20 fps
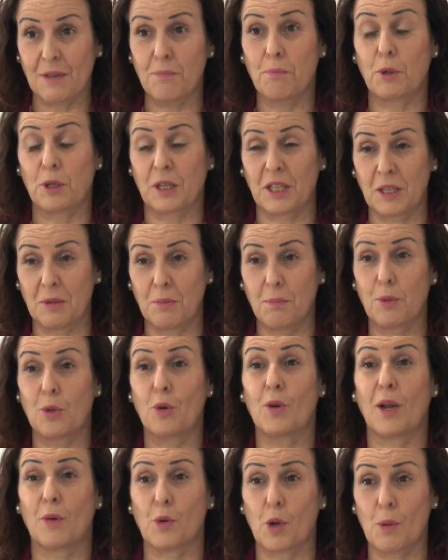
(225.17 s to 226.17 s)
por
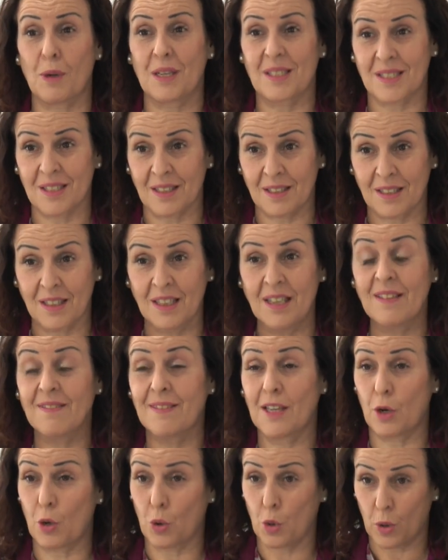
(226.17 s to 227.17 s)
ejemplo, la nueva sede
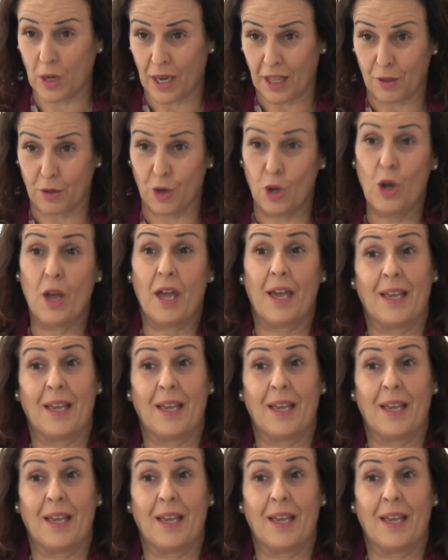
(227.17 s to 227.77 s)
de los juzgados.